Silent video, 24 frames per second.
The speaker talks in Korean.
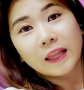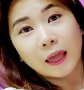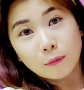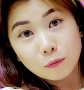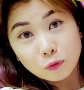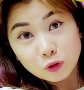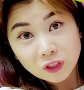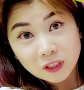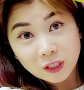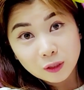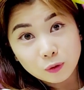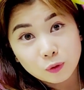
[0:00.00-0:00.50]

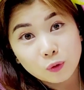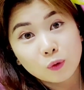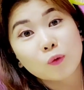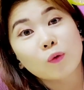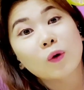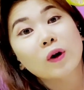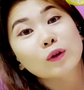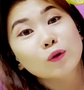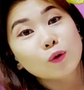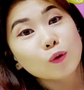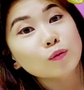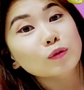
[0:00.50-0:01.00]

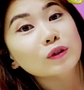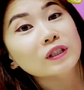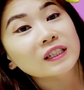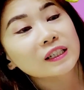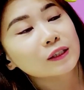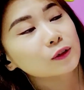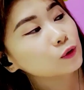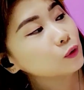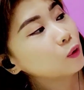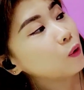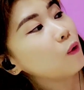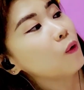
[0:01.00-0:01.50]
대문자송과
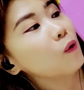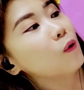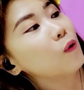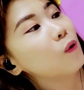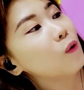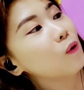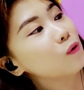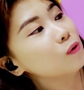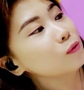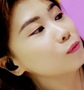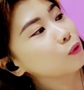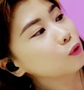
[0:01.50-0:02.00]

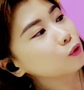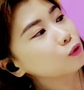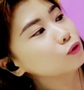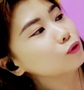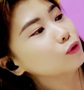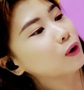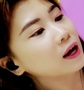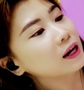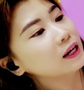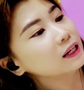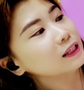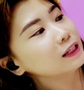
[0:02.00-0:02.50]
소문자송 모두
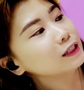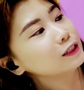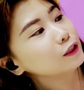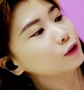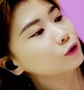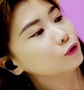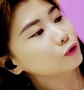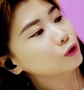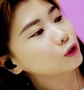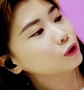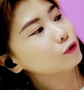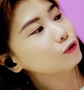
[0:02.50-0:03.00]
확인하실
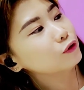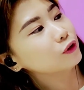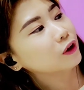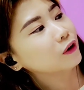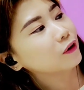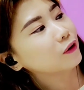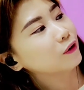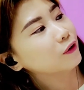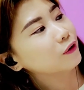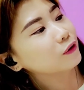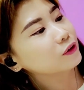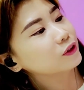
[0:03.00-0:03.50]
수
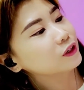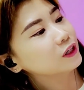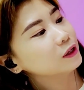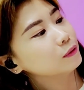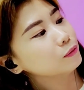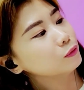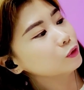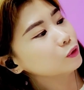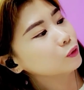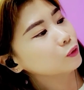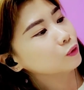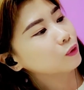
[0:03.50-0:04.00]
있고요.
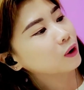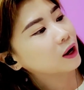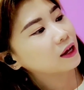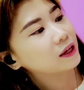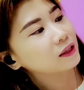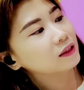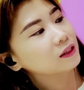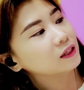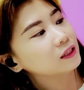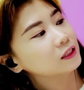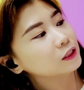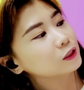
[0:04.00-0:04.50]
그림으로
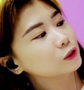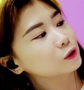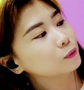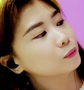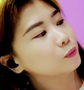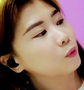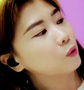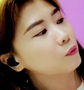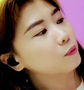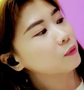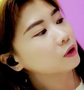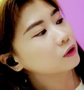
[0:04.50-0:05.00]
아이들이 직접
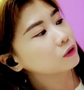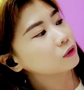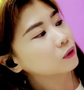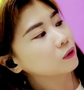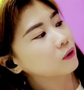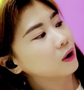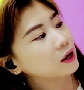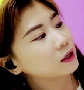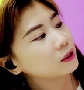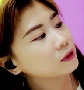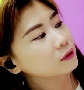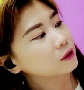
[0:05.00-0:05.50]
보면서
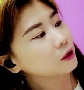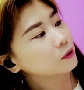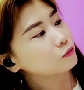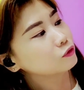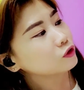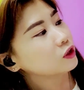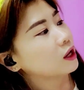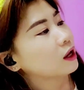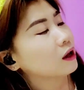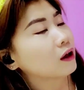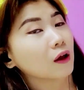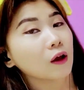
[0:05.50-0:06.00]
하기
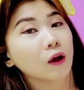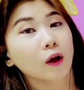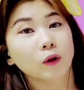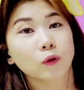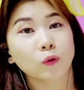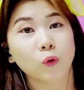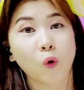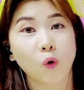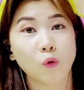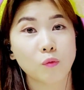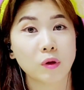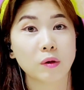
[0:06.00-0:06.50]
때문에
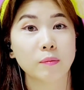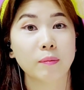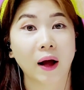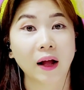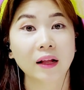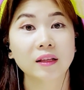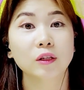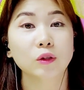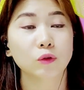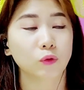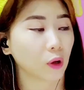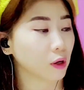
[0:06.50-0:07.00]
도움이
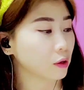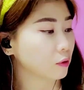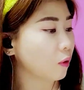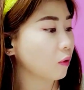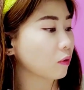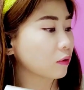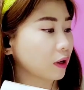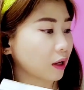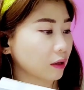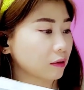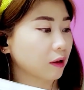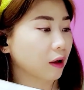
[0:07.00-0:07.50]
많이 될
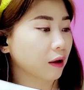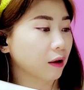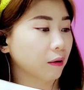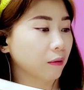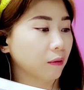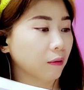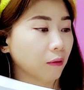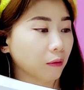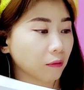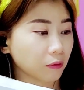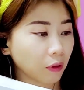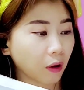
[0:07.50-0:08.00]
것
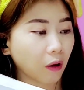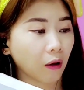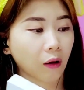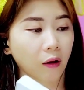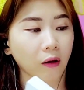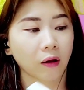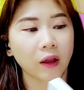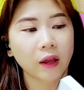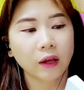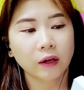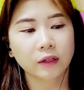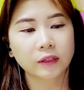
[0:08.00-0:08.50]
같아요. 네,
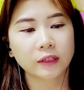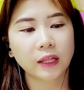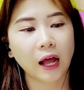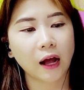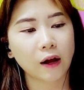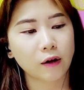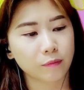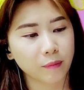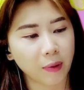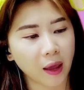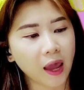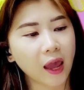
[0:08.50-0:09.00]
그
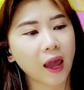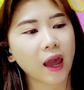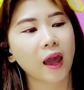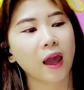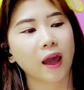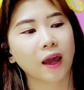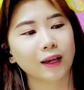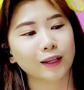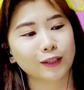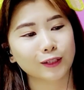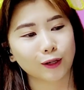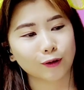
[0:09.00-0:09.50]

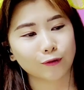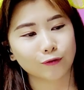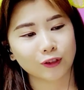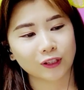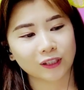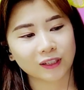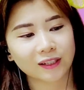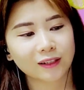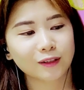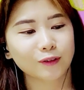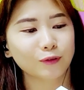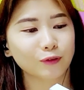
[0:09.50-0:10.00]
다음에 이제 우리
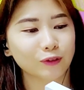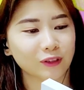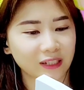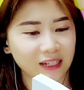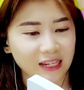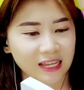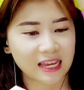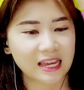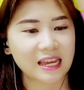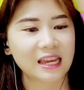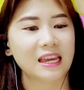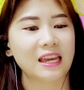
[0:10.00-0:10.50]

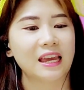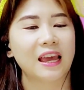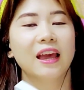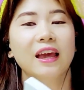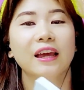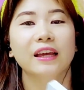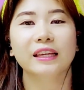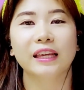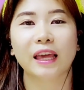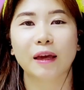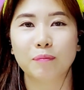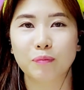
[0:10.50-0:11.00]
친구들이
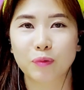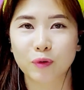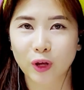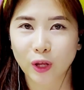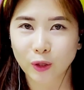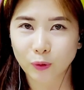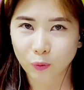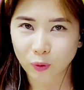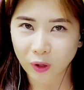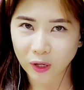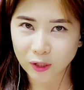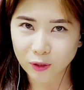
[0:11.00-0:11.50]
예쁘게
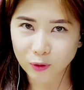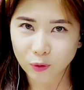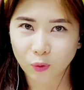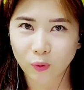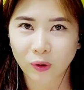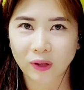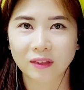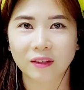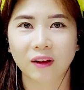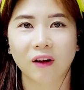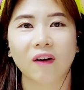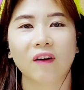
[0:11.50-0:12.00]
노래를
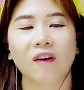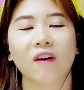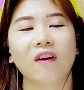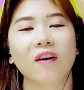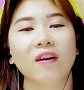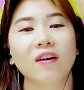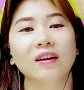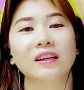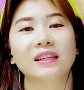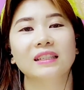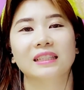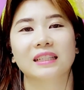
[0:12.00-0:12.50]

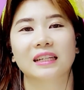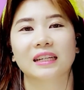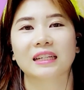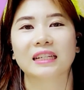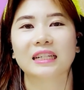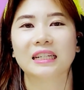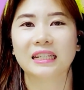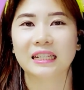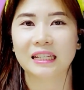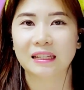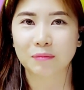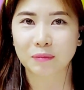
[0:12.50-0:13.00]
통해서, 이제
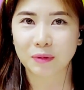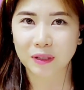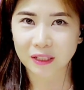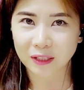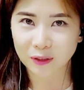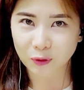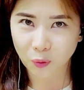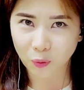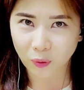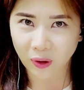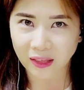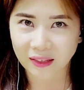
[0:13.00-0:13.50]
그림을
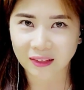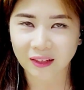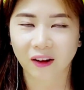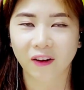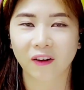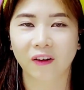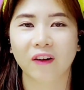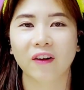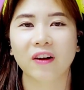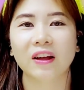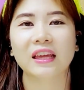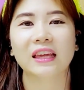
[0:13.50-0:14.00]

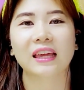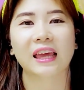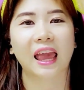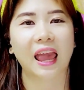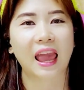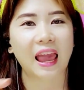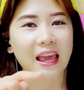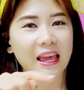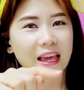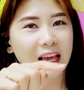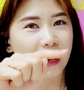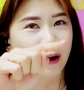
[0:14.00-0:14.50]
통해서 이게
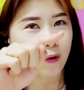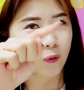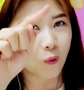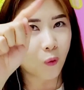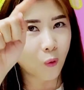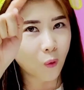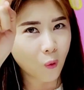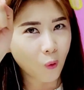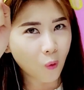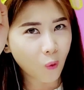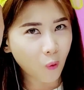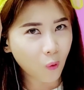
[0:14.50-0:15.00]
A가
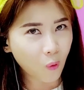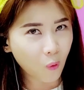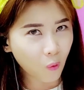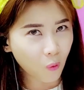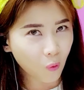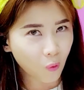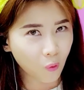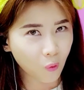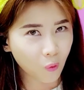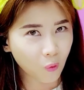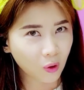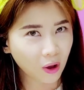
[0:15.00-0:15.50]

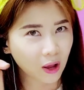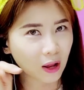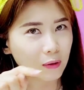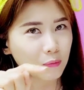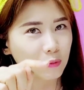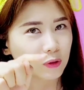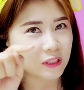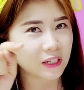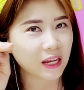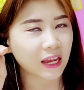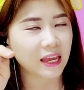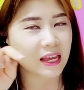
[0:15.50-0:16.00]

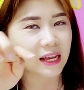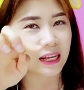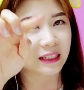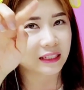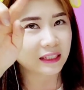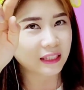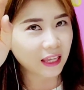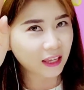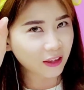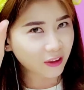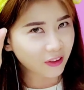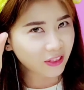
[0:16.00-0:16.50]
꼬깔모자 A 같이
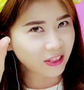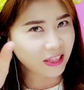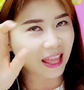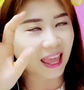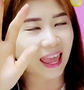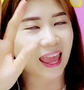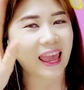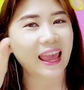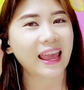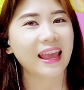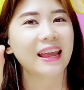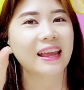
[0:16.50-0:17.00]

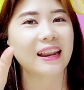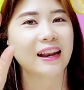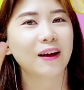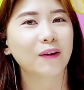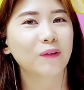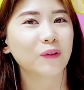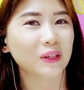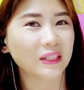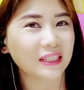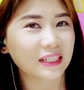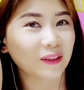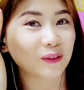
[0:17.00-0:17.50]
생겼네
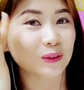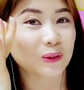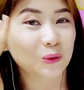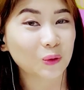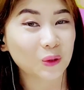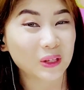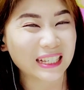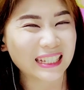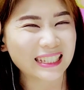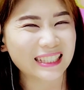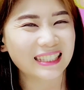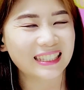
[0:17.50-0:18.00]
라고 이제 어느 정도
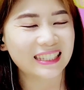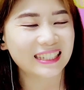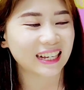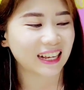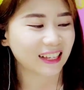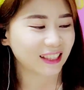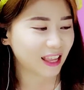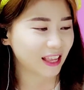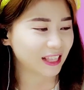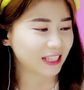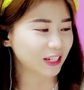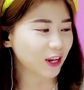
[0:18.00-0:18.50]
인지가
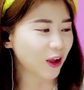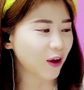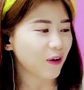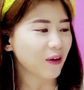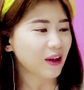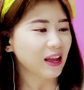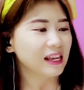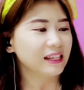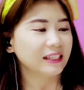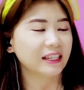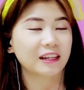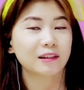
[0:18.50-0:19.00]
되죠.
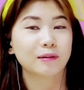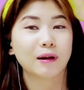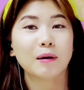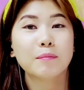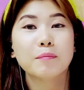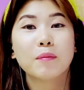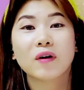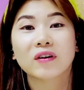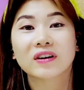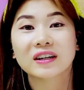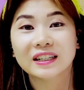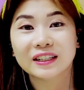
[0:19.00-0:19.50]
자, 그럼
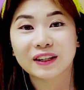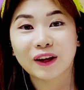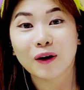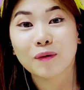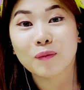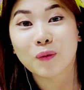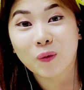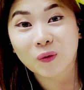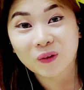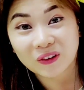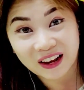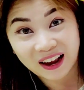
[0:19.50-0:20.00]
한번
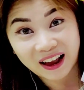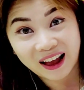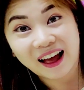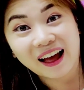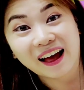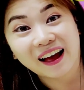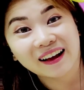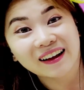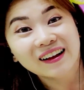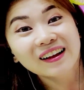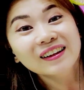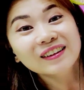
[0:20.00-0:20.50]

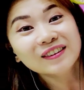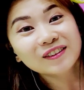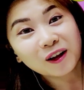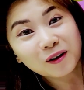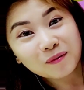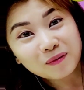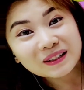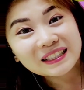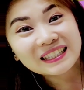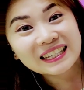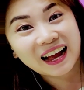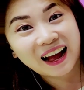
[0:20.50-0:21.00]
그려보자,
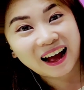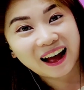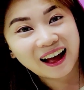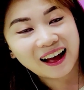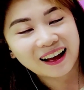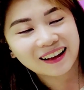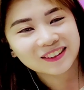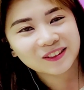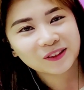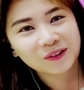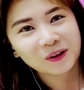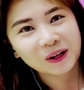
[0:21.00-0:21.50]

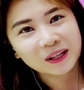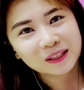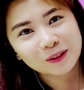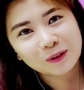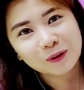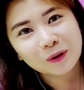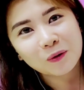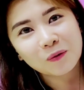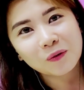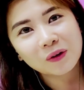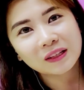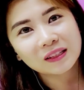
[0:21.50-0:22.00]
써보자. 저
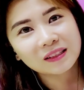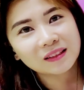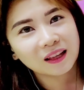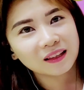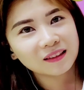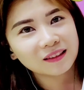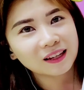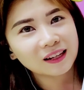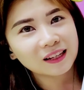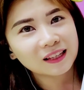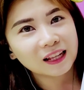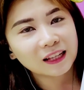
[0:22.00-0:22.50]
같은 경우에는
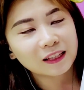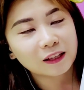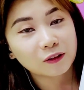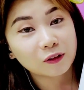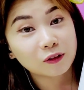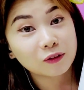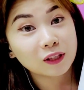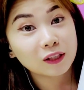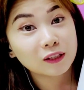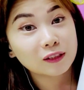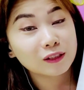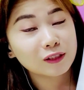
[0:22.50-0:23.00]
4살이나
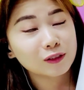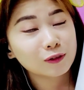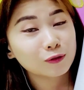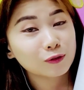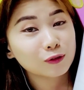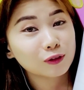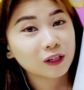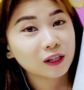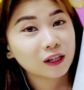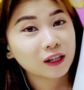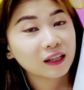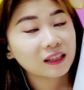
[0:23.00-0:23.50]
5살
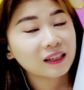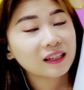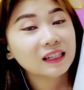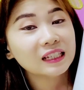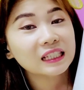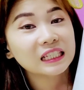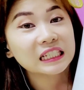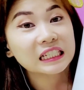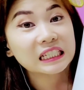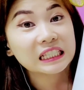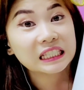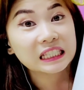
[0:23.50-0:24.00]

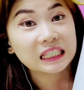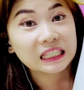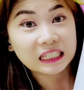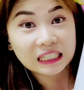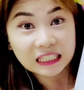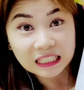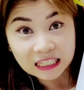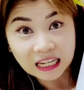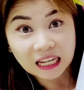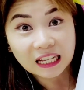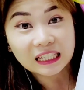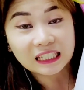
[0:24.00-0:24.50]
친구들에게는
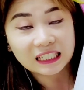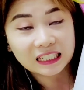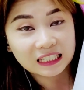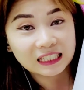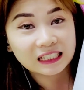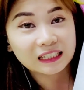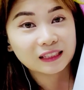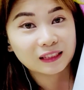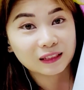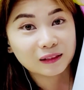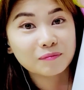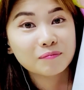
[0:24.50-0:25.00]

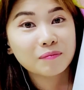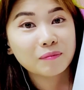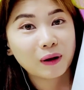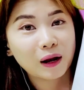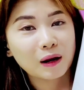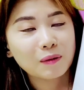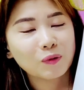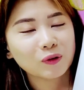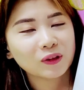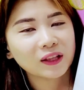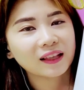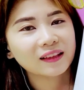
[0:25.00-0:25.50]
쓰자는
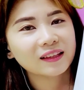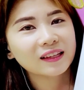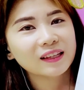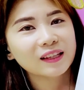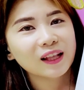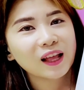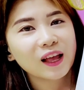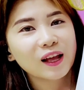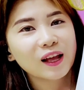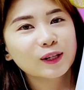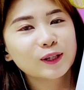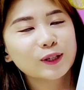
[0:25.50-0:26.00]
말보다는
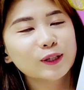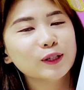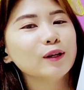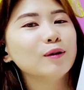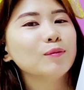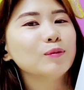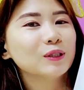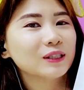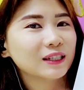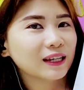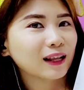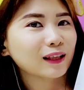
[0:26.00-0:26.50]

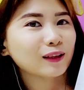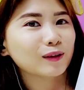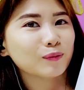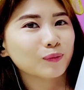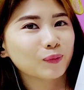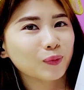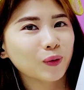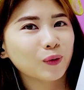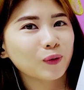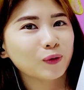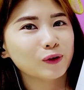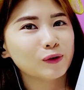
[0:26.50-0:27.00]
그려보자라는
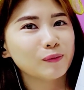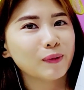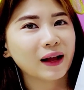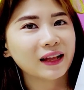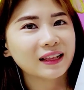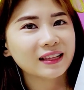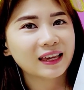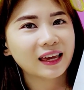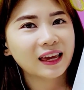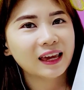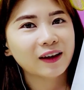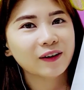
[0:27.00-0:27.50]
표현을
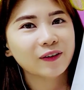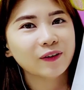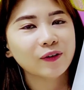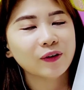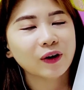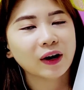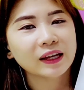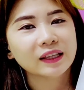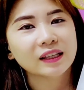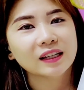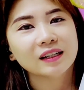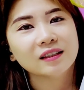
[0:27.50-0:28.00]
많이 해요.
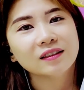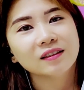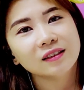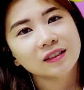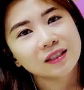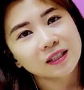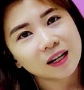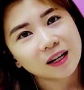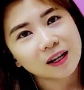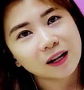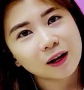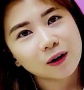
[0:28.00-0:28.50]
아이들이
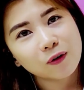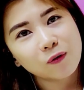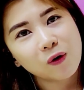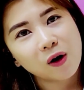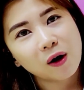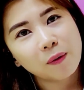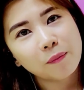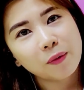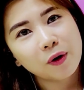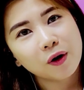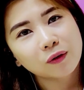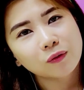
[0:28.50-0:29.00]
쓰자라고
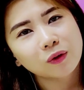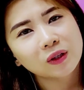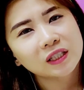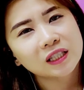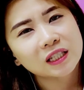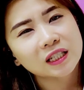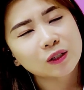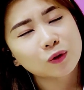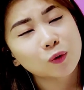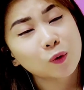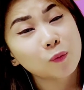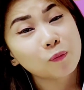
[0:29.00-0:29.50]
하면
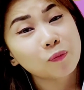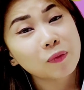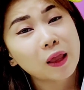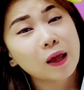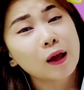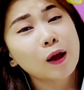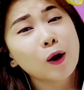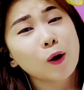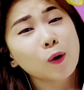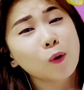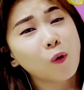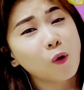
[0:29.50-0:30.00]
왠지 좀
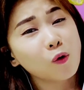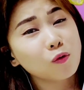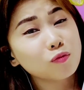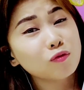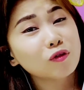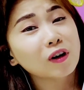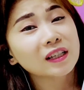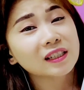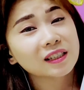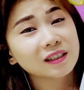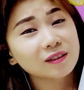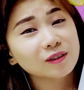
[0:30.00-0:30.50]

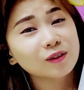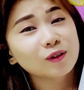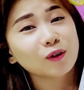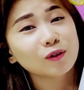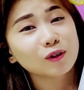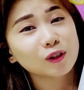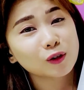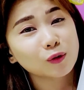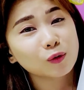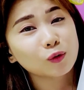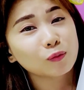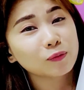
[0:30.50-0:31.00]
공부같이
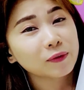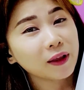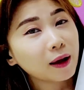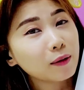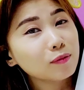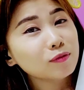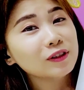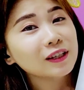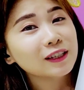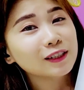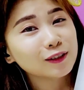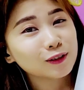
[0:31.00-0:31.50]
느껴지고 좀
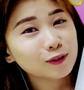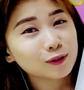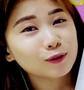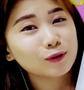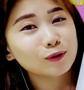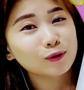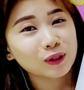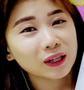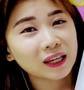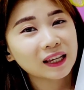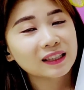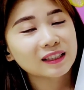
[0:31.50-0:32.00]
따분해질
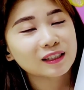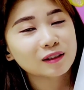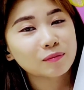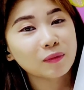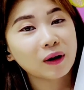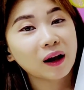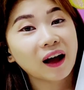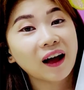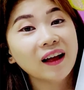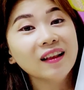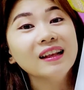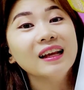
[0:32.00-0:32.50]
수
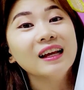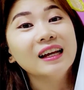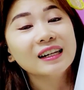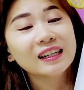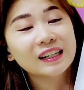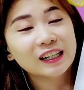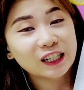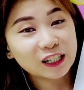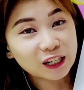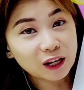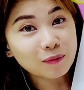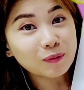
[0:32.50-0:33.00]
있겠지만,
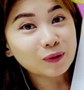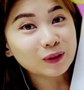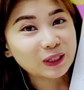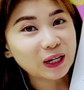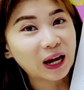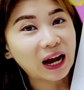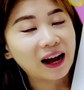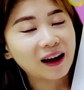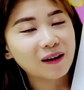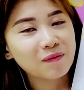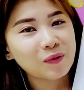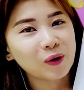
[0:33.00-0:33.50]
그려보자
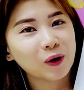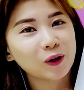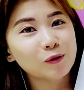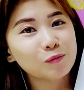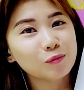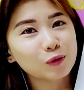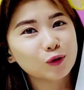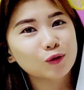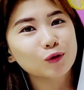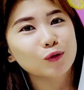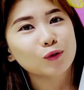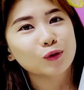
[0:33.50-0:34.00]
하면
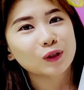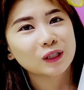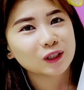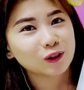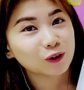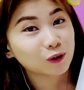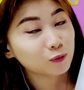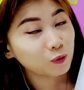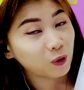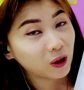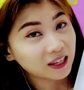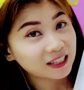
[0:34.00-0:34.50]

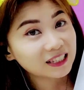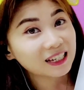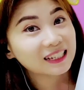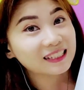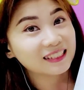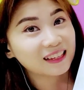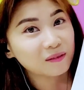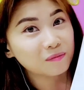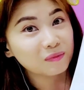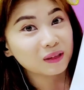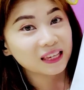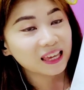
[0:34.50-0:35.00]
미술놀이처럼 굉장히
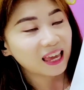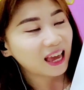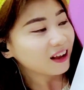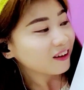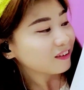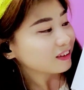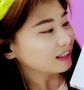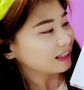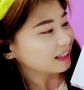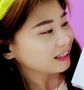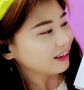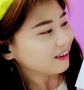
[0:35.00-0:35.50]
재미있게
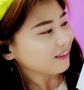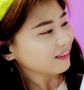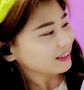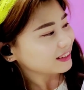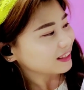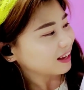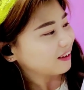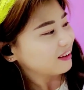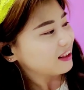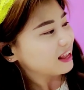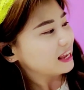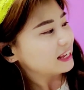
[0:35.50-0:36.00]
하거든요.
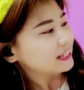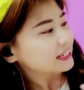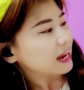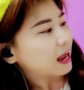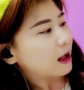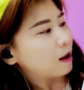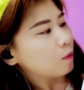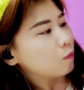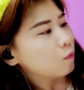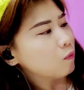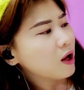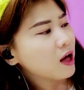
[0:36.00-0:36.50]
자, 1,
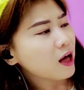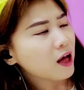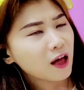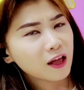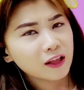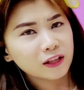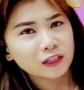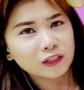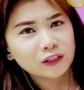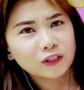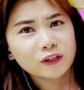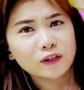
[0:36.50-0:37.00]

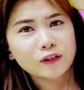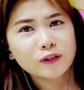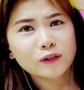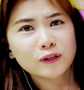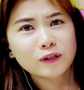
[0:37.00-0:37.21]
2,